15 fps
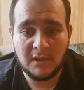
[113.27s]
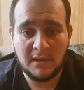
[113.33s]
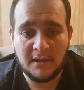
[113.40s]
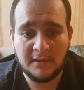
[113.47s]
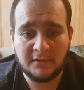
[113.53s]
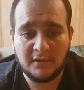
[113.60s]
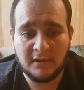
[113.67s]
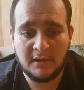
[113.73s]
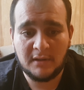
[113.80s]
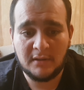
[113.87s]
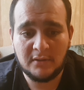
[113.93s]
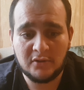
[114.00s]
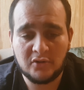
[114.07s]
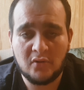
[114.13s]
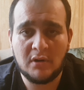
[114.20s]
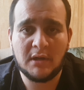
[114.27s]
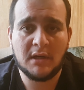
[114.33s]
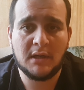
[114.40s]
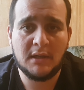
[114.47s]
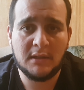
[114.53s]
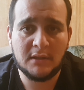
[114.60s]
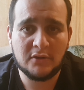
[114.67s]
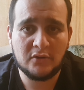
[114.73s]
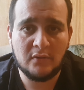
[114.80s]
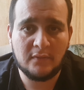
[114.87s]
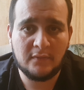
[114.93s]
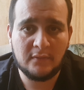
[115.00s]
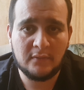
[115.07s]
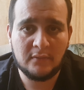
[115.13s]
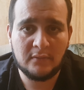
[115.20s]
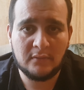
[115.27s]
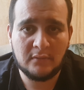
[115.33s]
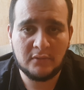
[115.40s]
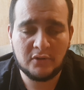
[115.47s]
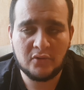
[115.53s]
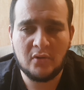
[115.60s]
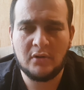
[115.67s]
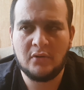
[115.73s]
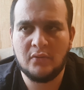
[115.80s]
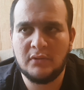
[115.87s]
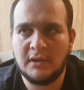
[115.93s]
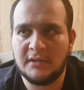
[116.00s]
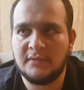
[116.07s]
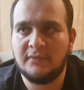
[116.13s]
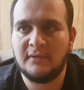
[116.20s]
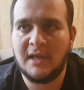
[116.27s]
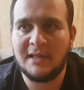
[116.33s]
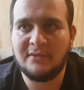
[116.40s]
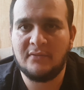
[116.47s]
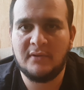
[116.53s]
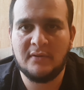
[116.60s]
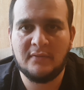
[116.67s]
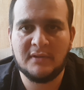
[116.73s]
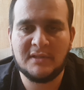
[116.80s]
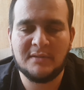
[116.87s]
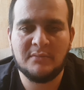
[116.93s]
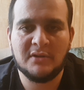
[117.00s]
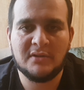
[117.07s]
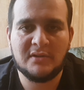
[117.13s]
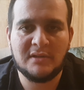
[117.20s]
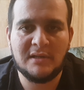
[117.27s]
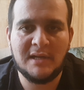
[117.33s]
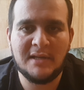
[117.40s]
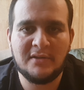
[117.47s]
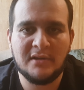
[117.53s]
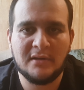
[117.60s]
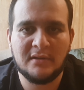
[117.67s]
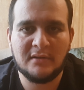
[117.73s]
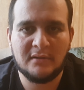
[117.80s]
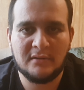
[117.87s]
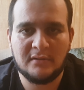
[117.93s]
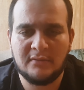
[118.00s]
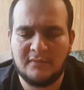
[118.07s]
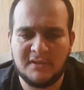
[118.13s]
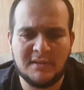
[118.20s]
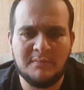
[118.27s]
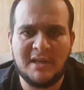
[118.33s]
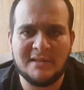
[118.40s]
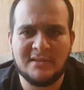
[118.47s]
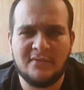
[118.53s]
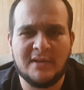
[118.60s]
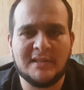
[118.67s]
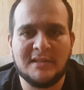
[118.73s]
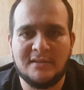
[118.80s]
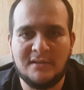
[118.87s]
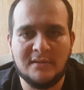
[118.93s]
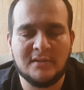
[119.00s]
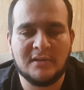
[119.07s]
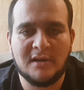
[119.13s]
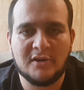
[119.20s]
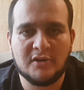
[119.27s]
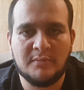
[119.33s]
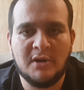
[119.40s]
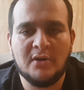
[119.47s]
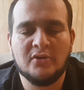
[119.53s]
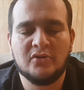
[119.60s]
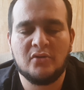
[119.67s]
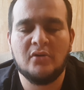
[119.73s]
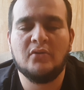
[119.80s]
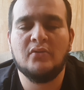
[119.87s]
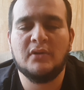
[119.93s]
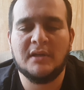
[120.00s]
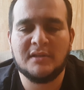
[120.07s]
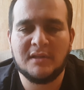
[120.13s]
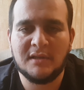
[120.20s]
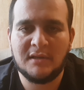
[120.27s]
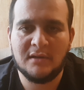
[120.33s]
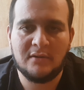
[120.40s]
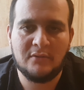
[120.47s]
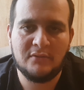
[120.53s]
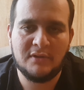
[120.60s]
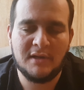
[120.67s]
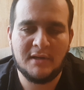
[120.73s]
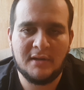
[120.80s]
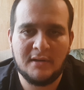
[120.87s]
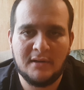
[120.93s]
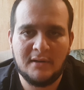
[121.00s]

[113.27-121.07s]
Это сколько голосов? Сколько у нас в Латвии 18-летних, 18-21, скажем, сколько у нас таких людей?